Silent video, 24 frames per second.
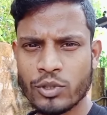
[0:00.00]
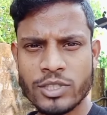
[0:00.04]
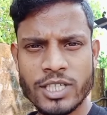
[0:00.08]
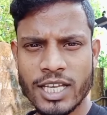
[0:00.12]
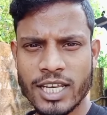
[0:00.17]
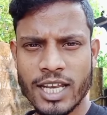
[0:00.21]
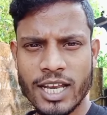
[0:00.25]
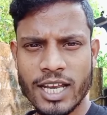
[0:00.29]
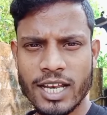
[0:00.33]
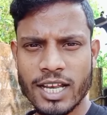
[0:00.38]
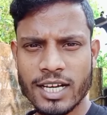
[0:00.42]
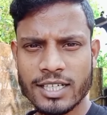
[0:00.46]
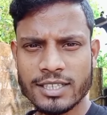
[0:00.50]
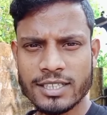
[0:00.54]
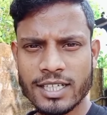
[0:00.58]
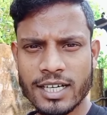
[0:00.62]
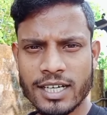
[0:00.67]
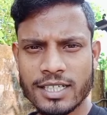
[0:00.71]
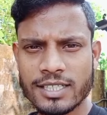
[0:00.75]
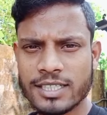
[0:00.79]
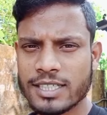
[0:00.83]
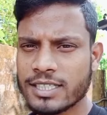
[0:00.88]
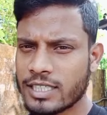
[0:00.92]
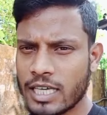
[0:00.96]
मुझे नहीं
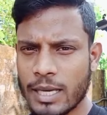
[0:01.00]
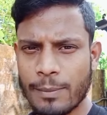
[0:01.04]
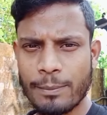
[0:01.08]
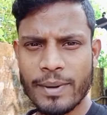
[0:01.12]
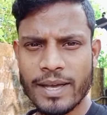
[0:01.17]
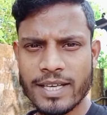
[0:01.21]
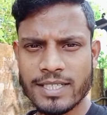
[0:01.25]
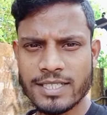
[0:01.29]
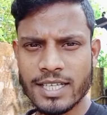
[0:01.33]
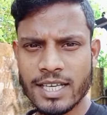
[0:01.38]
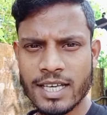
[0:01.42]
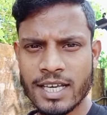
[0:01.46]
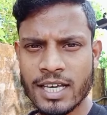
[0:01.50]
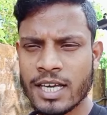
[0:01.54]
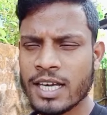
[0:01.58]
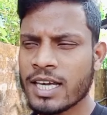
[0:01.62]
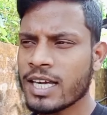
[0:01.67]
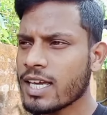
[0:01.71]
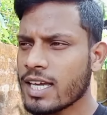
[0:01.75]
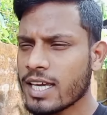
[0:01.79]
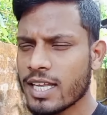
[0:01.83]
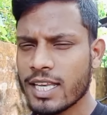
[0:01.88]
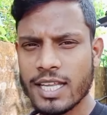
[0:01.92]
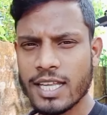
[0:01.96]
लगता कि ये पैसे
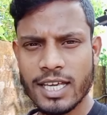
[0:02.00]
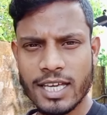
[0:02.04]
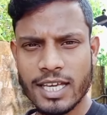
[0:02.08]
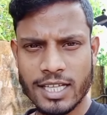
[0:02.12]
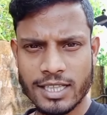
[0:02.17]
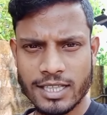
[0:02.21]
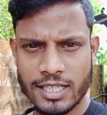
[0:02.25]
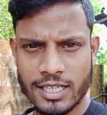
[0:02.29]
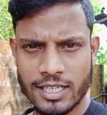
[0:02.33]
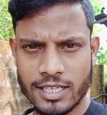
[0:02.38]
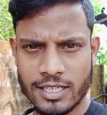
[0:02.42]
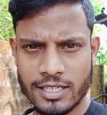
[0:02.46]
इन्हीं के